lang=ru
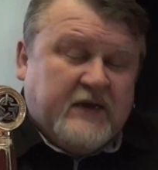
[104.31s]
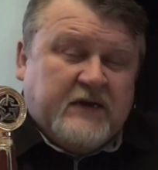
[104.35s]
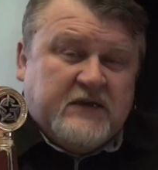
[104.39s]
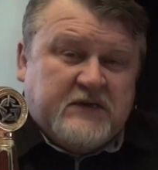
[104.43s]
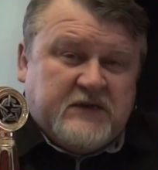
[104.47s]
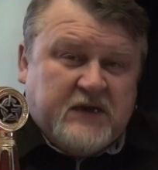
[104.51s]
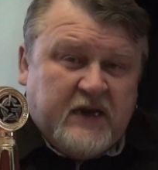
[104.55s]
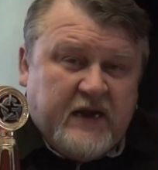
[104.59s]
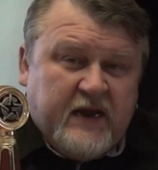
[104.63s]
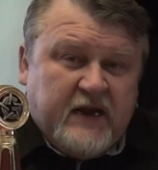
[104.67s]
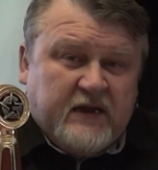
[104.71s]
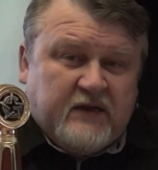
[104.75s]

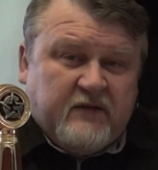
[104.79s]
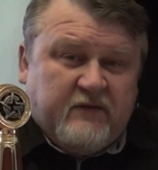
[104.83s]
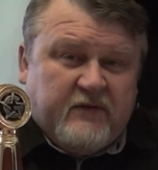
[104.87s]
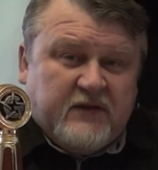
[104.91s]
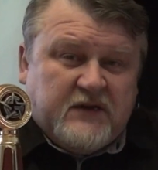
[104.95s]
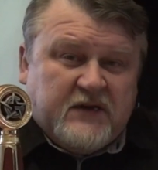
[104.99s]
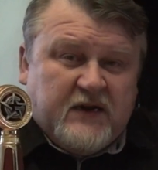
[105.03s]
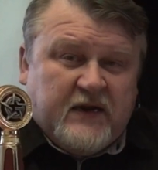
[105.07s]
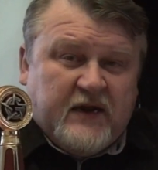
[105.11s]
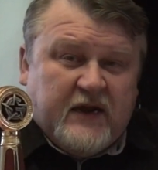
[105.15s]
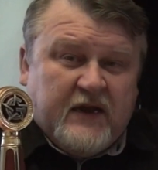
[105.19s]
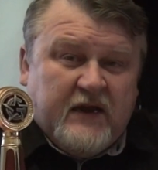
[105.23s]

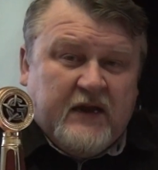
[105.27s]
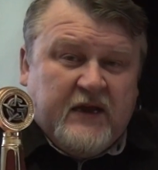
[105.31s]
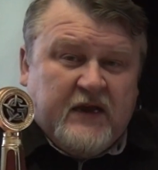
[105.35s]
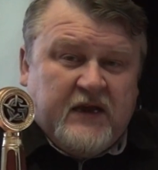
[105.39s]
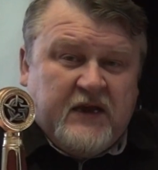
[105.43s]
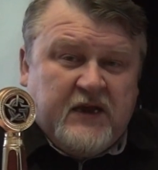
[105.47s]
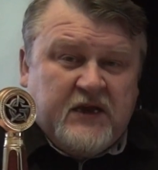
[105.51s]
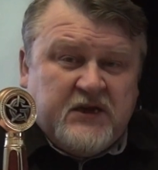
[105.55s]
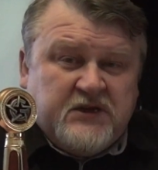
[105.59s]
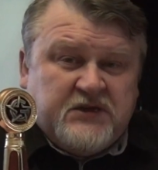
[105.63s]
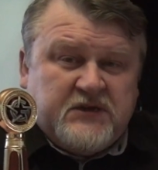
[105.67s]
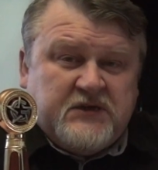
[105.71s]
Следовательно,
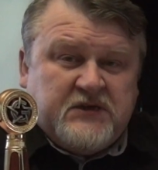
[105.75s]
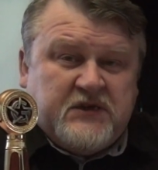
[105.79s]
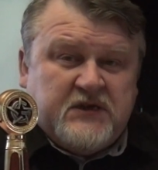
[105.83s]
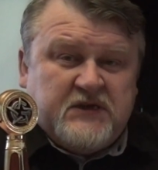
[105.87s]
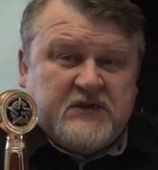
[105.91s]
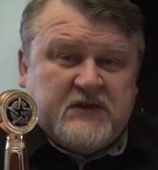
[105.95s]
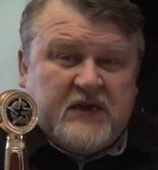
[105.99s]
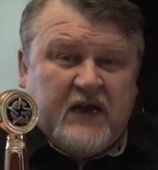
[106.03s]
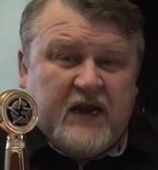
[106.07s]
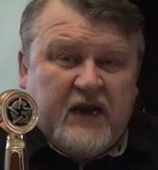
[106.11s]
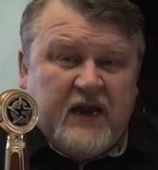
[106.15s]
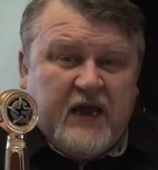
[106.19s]
ищите
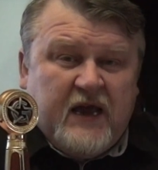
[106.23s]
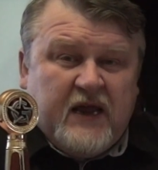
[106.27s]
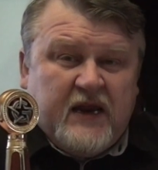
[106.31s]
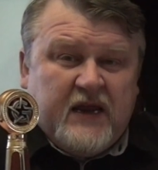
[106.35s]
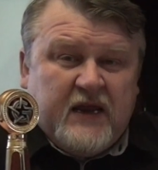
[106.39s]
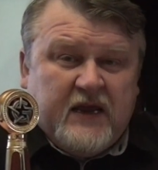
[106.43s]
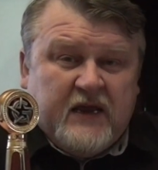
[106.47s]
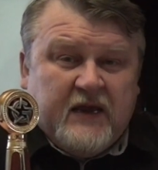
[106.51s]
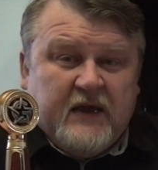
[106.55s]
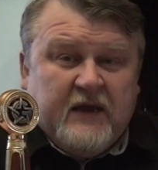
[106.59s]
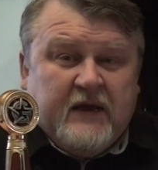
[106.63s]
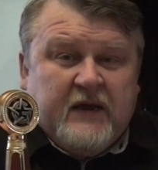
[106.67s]

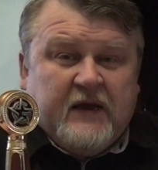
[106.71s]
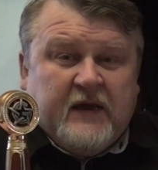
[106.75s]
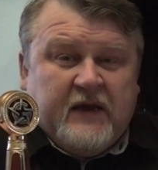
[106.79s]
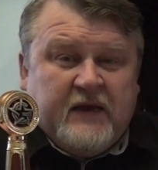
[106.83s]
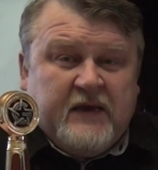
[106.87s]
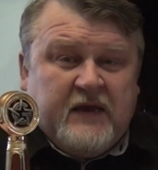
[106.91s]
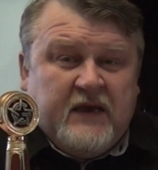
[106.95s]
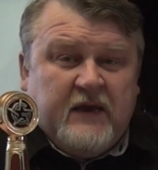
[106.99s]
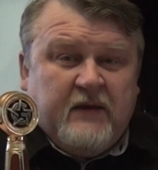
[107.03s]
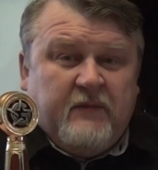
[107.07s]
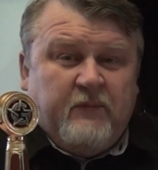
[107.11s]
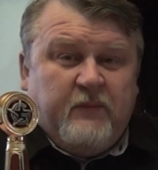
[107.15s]
солярий,
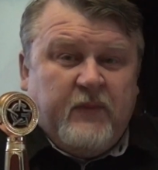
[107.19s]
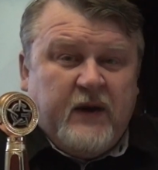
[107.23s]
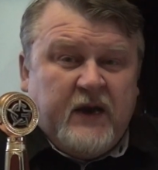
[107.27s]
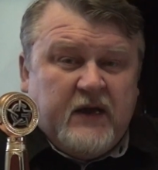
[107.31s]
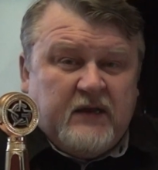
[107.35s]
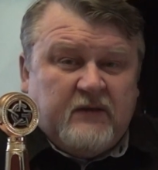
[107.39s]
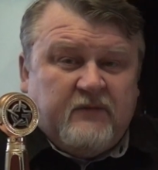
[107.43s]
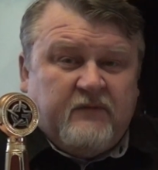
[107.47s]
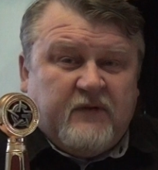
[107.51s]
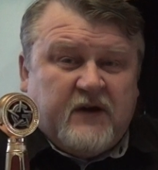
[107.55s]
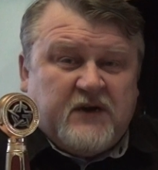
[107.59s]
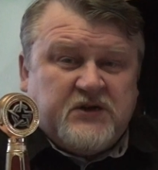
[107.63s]
где
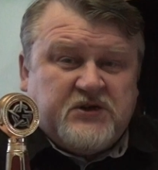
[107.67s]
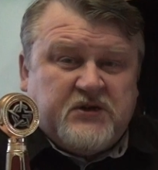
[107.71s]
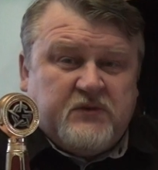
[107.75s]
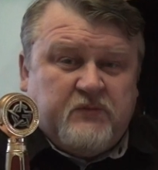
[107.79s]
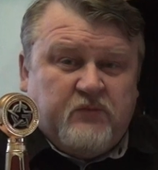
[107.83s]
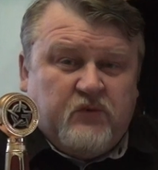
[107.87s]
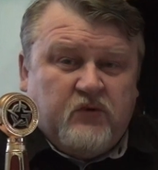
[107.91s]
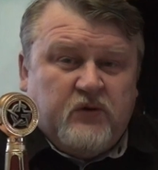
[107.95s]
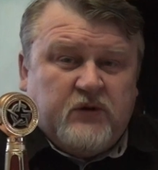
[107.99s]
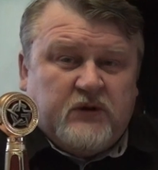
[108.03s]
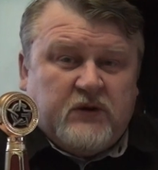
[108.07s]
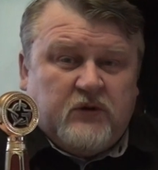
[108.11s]
мед ваша
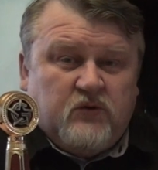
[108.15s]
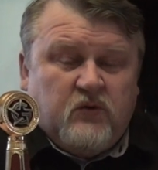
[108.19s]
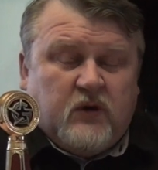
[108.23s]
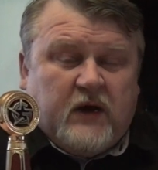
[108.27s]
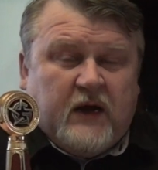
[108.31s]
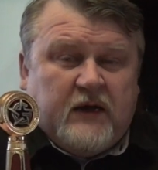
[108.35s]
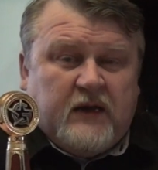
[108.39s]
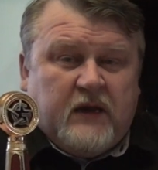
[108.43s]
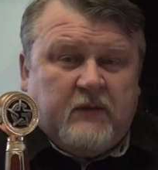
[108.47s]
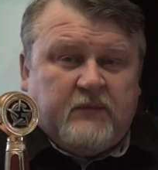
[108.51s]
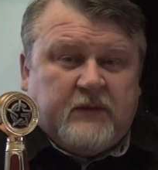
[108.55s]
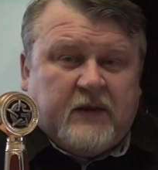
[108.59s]
будет, ну
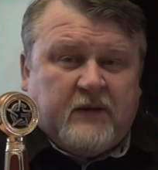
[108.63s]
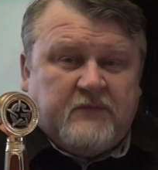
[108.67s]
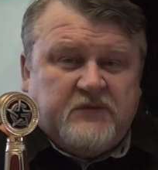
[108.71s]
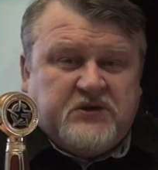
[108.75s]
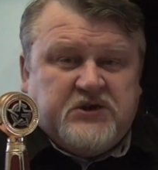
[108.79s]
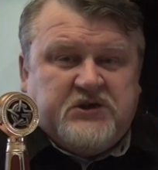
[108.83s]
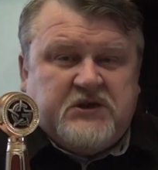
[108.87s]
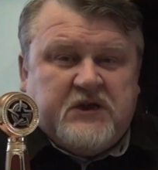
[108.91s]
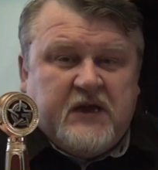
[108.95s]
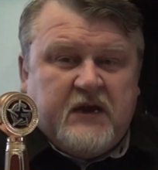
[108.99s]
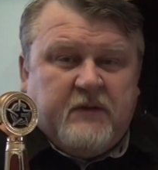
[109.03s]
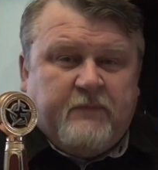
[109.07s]
хотя бы там
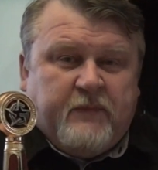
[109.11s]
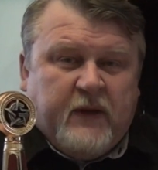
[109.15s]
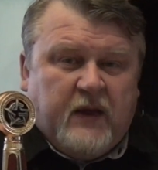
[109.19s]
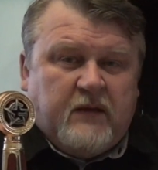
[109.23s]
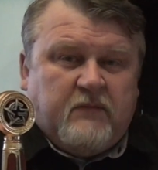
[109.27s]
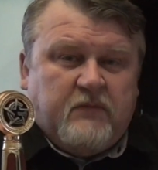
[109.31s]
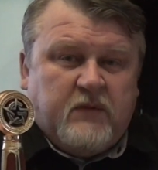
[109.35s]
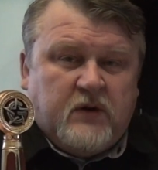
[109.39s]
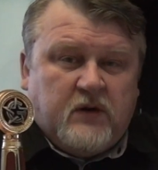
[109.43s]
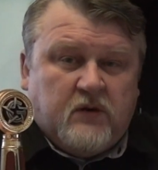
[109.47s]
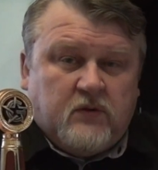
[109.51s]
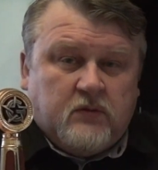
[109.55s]

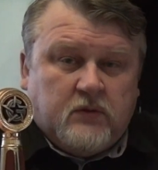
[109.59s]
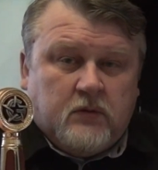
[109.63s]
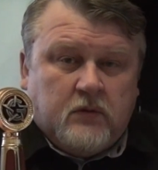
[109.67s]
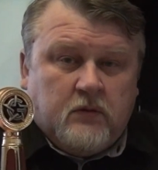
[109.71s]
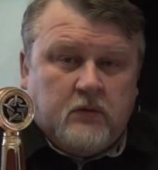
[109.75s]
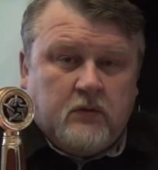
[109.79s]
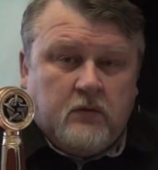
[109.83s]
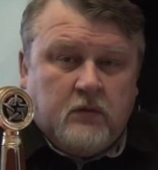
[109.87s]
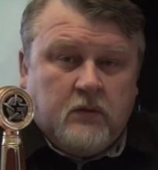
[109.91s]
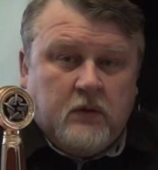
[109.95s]
4-5 минут.